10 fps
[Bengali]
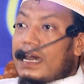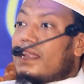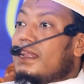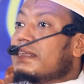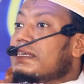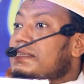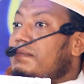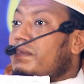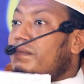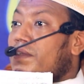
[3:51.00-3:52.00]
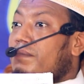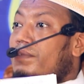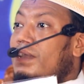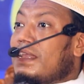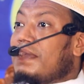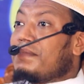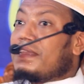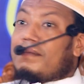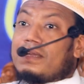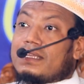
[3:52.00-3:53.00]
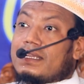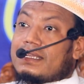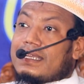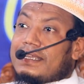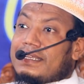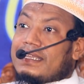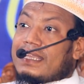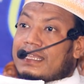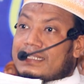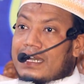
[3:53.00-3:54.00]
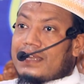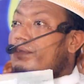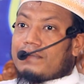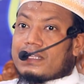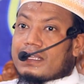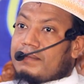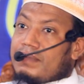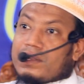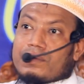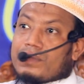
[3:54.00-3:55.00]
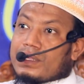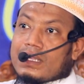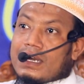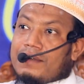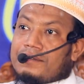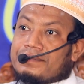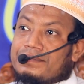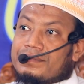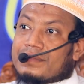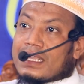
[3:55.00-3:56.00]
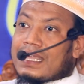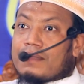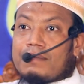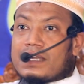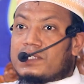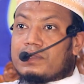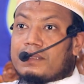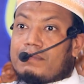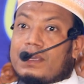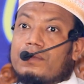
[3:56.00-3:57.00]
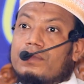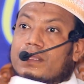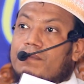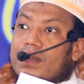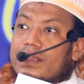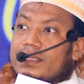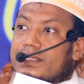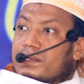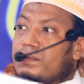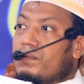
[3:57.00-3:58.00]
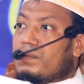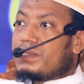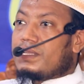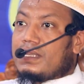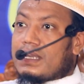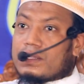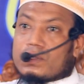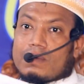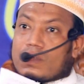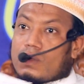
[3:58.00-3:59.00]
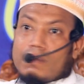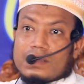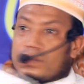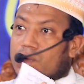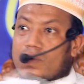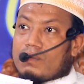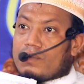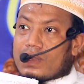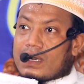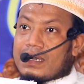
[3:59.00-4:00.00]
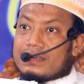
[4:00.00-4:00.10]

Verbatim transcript: আল্লাহর কাছে বলবে রব্বুল আলামিন আমাদেরকে এই জাহান্নাম থেকে বের করে দাও একবার যদি বের হতে পারি কোনোদিন আর তোমার অবাধ্য হব না